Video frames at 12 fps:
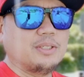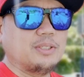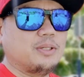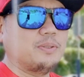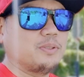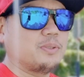
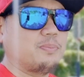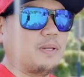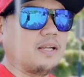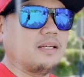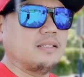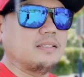tapos
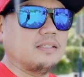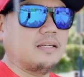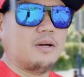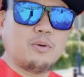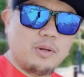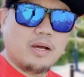parang
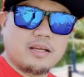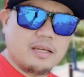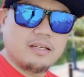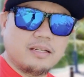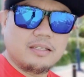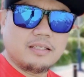ako
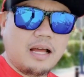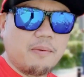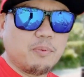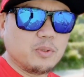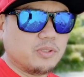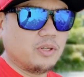lagi ang
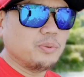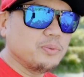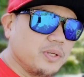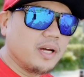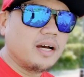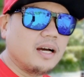natatapos na
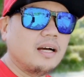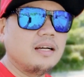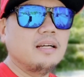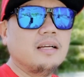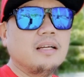una,